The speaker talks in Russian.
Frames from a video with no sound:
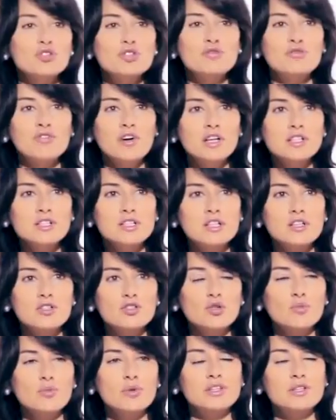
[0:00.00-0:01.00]
И очень важно,
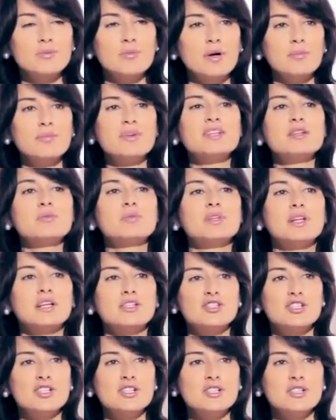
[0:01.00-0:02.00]
чтобы эта победа
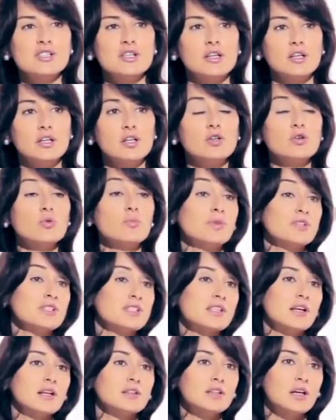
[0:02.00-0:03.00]
была честной и ее
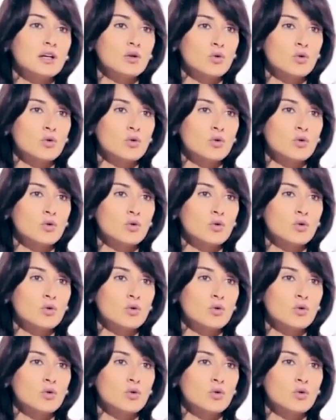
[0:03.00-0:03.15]
признал